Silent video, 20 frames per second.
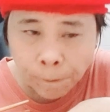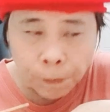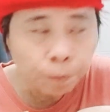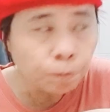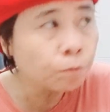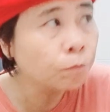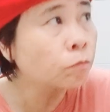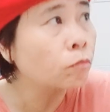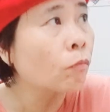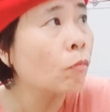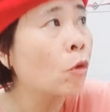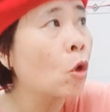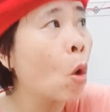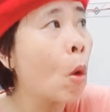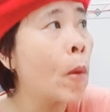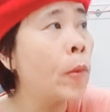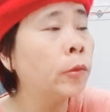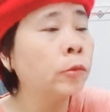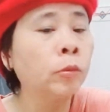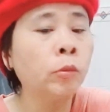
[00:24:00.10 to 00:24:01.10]
nước
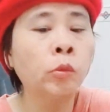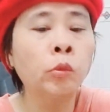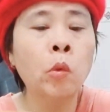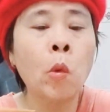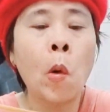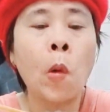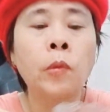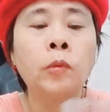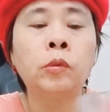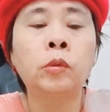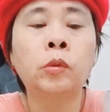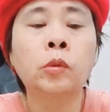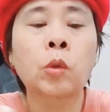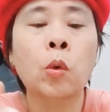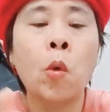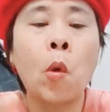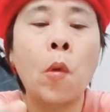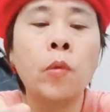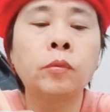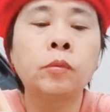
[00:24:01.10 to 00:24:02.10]
tại tổ chức quốc
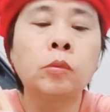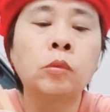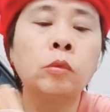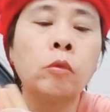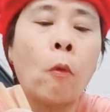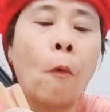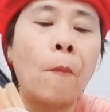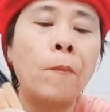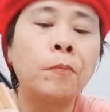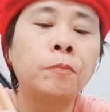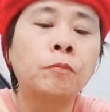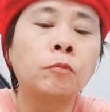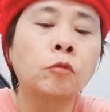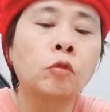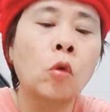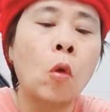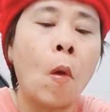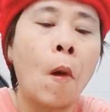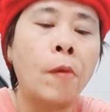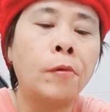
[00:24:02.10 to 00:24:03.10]
tế theo đề nghị
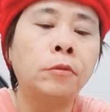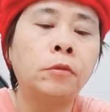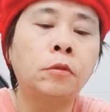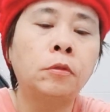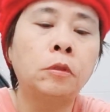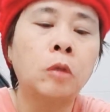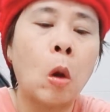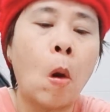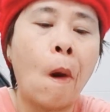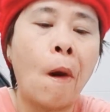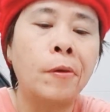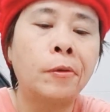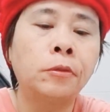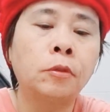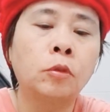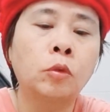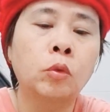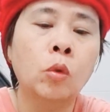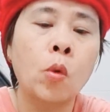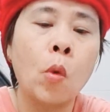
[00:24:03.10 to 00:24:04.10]
của Thủ tướng Chính
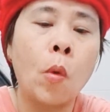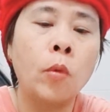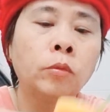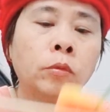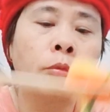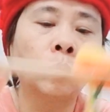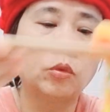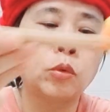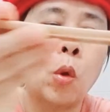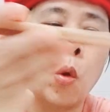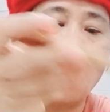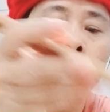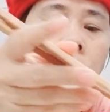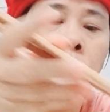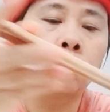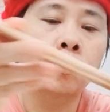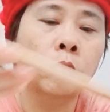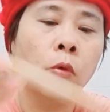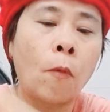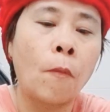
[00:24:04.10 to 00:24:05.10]
phủ, trừ trường
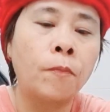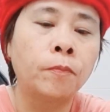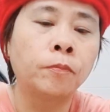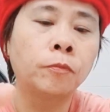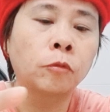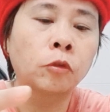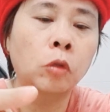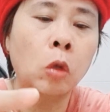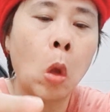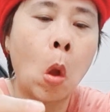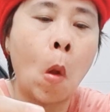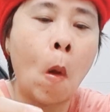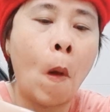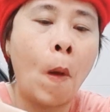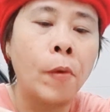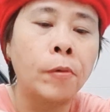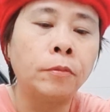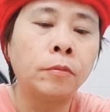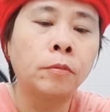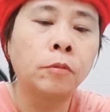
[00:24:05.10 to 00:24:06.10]
hợp quy định tại
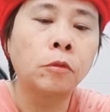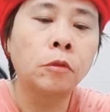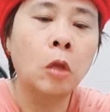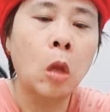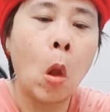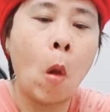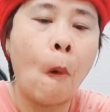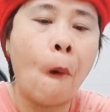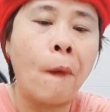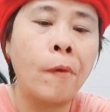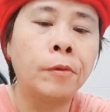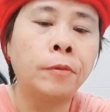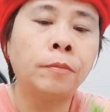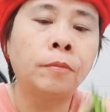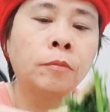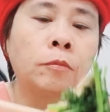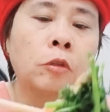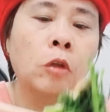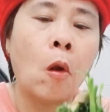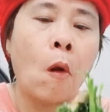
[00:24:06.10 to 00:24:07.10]
khoảng 2 điều này.
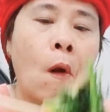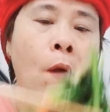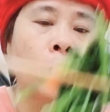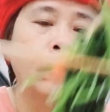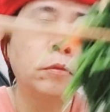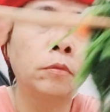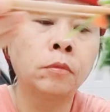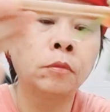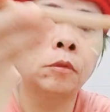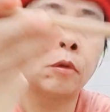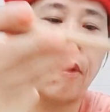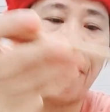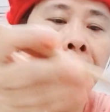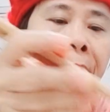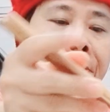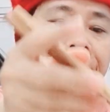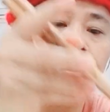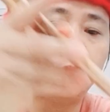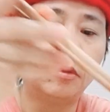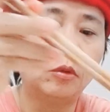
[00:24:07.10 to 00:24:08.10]
4.
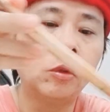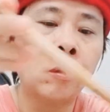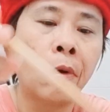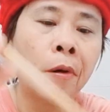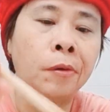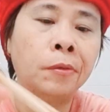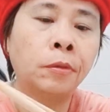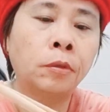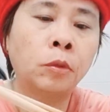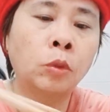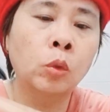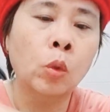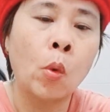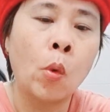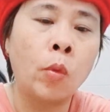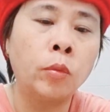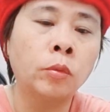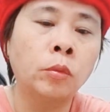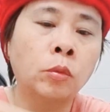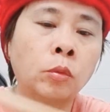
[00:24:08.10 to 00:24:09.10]
Bộ trưởng Bộ
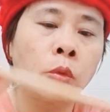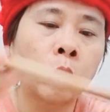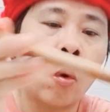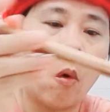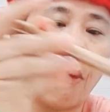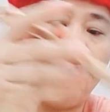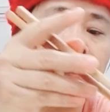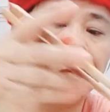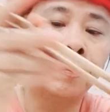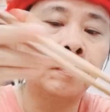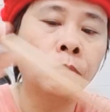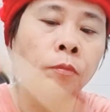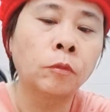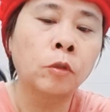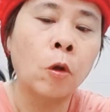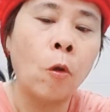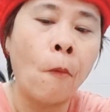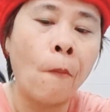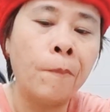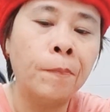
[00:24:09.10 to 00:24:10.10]
Ngoại giao quyết định
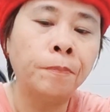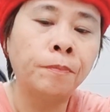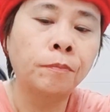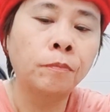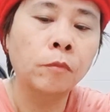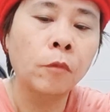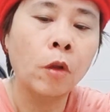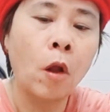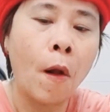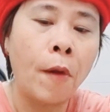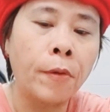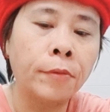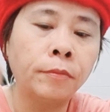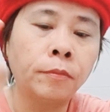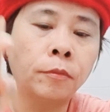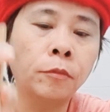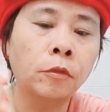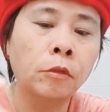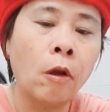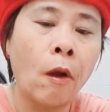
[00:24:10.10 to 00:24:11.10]
bổ nhiệm triệu
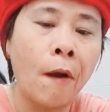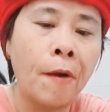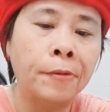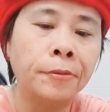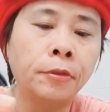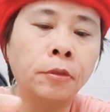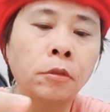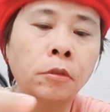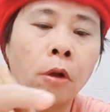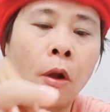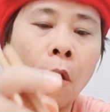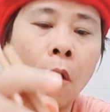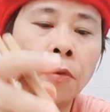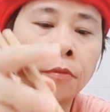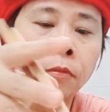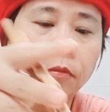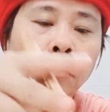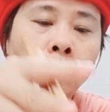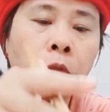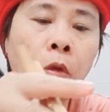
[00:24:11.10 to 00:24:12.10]
hồi người đứng đầu
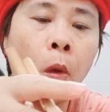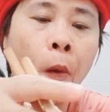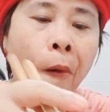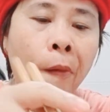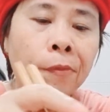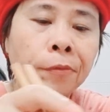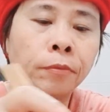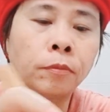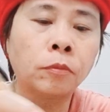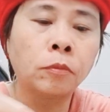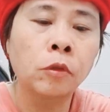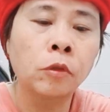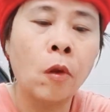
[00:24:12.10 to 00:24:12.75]
cơ quan đại diện,